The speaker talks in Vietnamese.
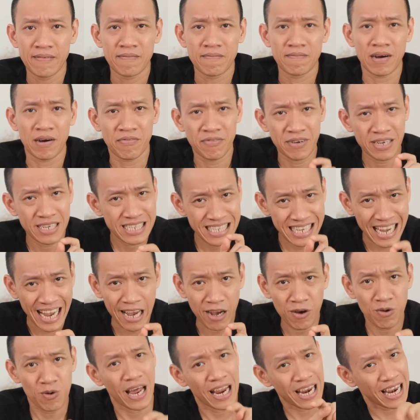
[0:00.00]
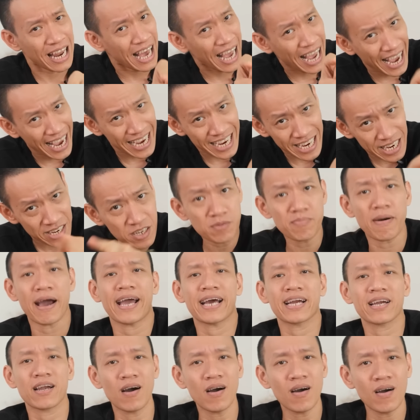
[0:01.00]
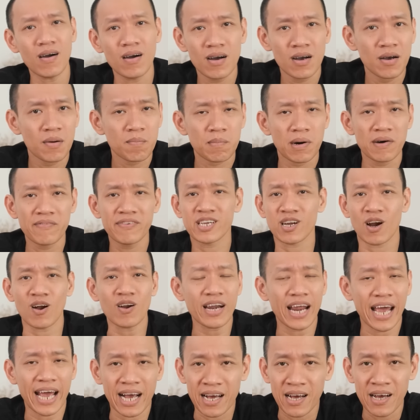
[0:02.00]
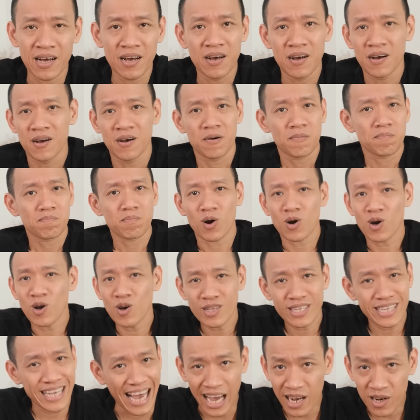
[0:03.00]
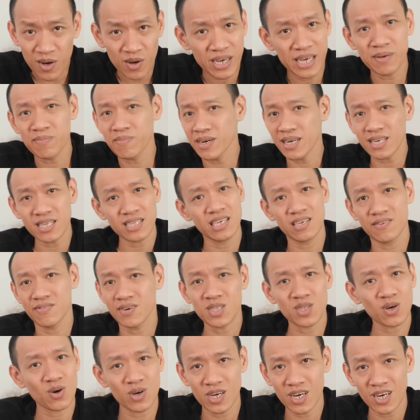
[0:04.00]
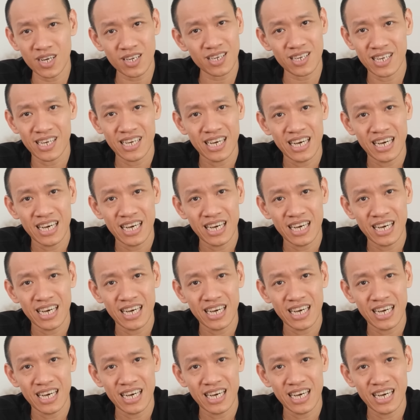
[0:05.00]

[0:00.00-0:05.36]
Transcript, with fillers: Và vì sao lại là hai cái đứa bạn đó. Bởi vì rõ ràng bọn nó chả có hiềm khích gì với tôi hết.